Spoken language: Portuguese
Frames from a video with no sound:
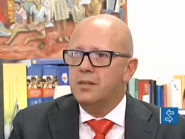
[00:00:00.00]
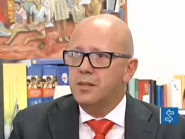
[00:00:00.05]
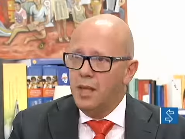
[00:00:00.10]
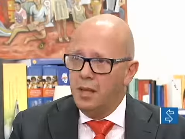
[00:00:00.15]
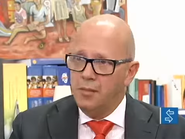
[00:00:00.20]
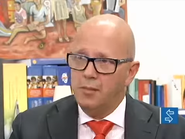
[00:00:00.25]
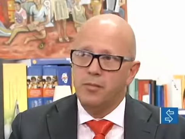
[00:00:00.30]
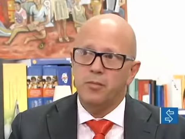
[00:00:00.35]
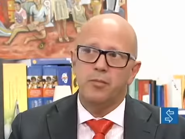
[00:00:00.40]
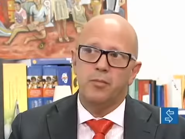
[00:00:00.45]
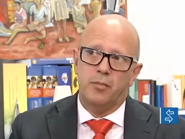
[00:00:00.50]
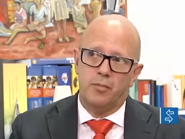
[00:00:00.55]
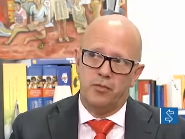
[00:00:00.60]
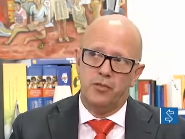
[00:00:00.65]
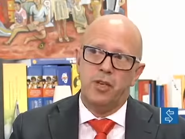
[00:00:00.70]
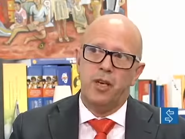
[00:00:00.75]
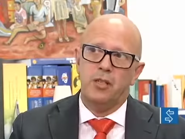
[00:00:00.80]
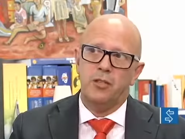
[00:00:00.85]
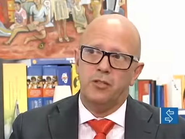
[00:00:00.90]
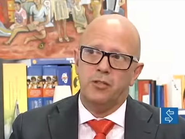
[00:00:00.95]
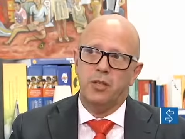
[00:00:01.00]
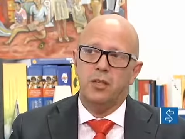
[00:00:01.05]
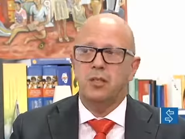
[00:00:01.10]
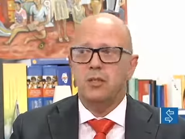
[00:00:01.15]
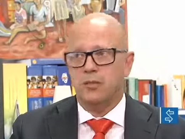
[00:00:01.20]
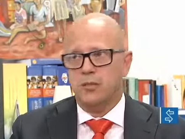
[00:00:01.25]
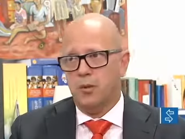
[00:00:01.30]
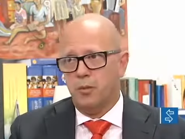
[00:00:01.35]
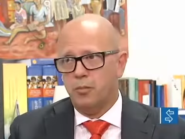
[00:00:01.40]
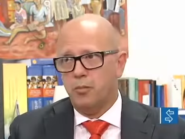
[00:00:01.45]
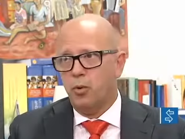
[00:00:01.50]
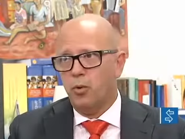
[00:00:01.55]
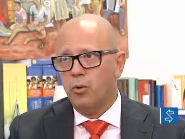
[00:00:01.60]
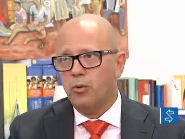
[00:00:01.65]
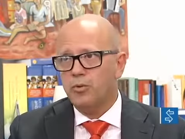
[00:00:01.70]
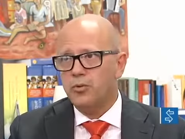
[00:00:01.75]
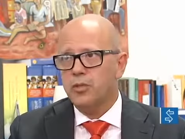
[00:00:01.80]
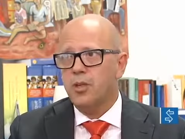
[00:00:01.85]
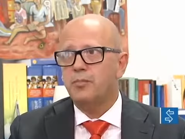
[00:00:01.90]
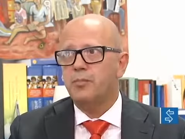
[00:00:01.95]
Tem gente, e não são
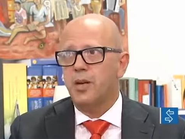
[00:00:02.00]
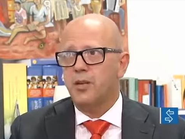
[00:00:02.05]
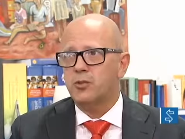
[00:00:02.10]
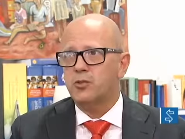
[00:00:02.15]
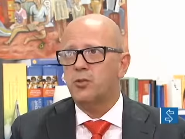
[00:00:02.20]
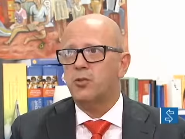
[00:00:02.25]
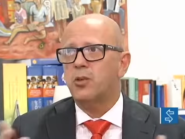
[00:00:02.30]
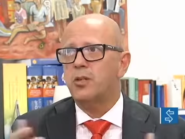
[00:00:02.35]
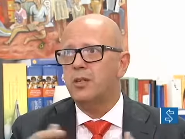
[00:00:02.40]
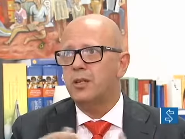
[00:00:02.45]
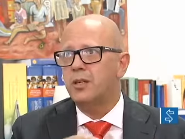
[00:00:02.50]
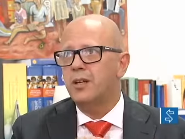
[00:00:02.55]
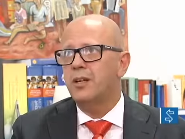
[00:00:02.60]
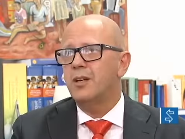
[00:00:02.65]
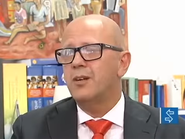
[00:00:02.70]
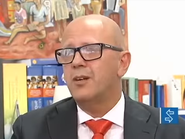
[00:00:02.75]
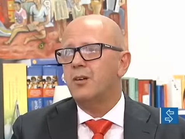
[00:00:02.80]
poucos, que para sorrir